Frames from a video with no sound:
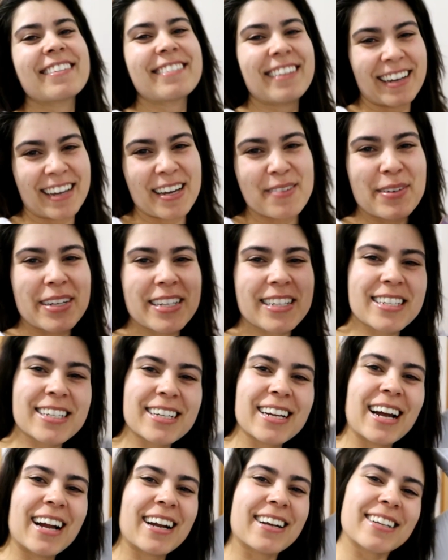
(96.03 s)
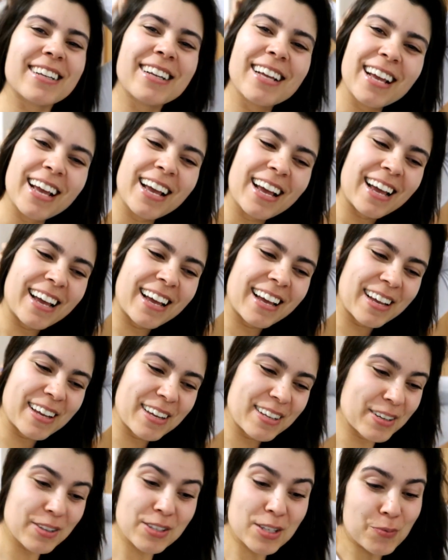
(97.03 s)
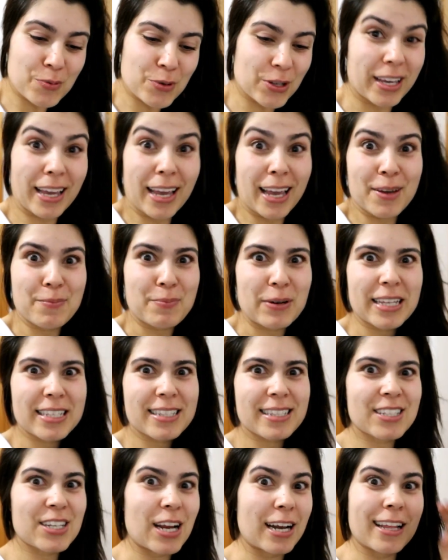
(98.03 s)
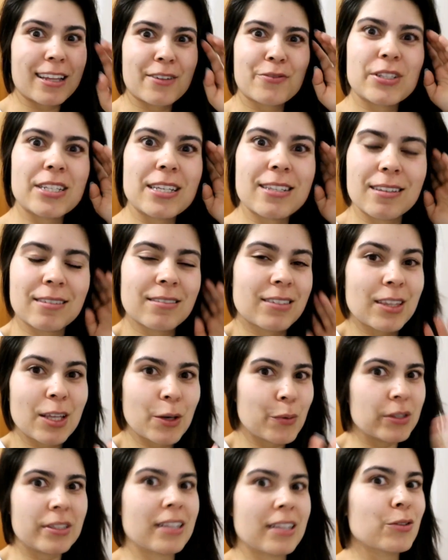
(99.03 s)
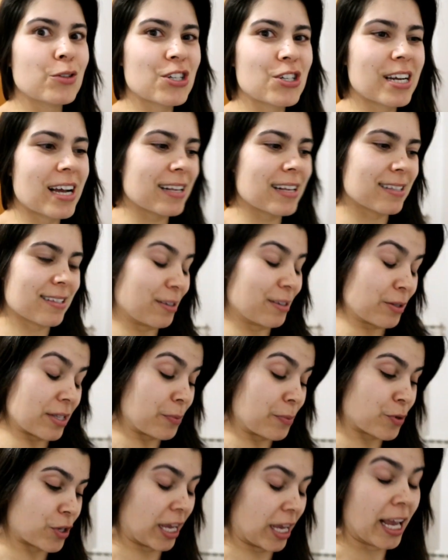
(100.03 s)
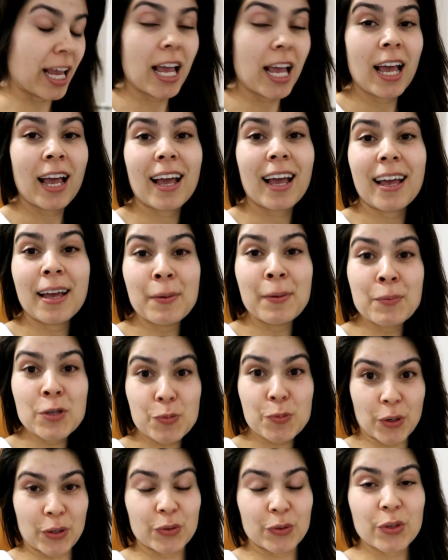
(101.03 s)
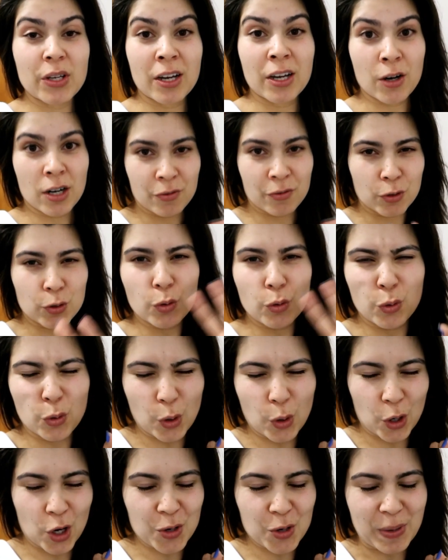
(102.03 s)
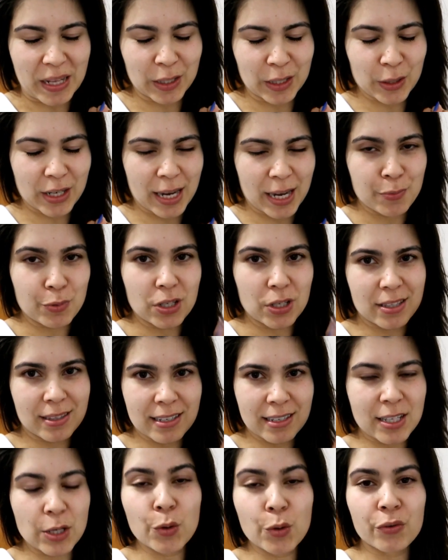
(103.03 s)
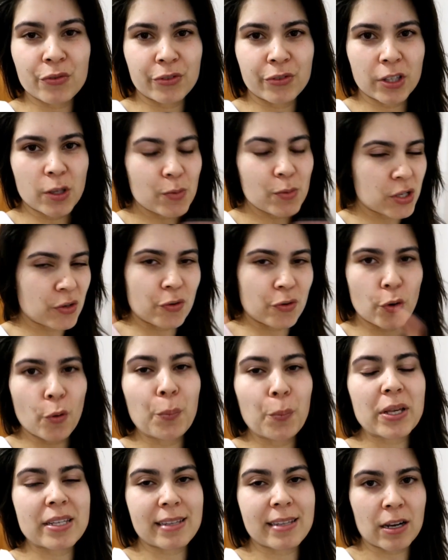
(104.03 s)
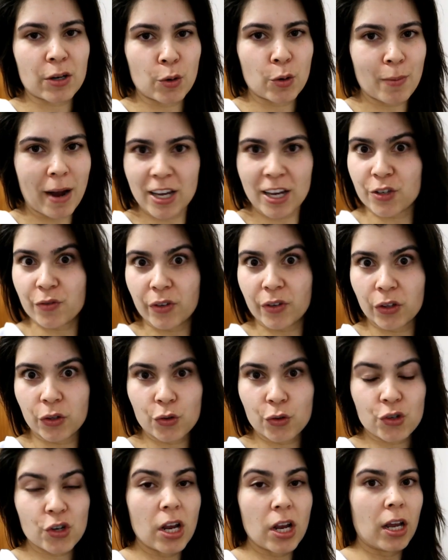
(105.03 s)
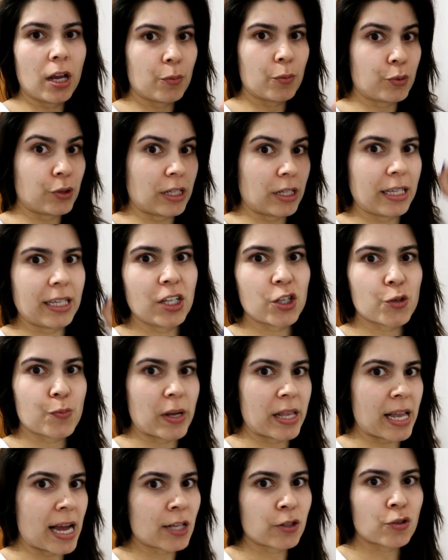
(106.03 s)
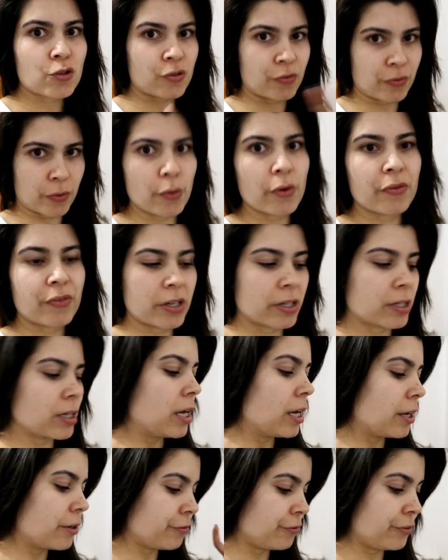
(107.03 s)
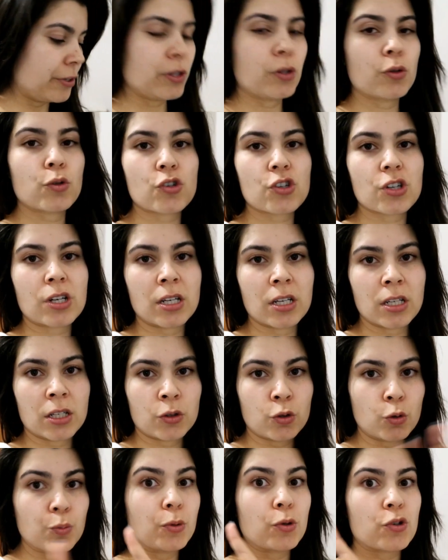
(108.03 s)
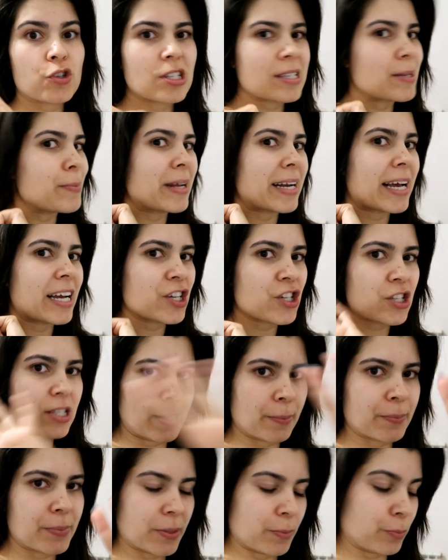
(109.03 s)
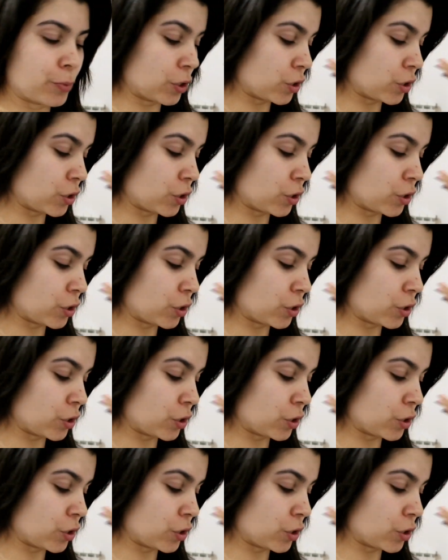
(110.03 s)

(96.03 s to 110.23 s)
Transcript: até a câmera chegar. Uh, não sei porquê, parece que já nada fazia sentido enquanto ela não chegasse, não sei porquê. Uh, mas pronto, agora voltou tudo ao normal, ok? Por isso, terça não houve vídeo, mas eu vou compensar com mais vídeos por aí espalhados. Vão haver vídeos uh, duplos semanais sempre.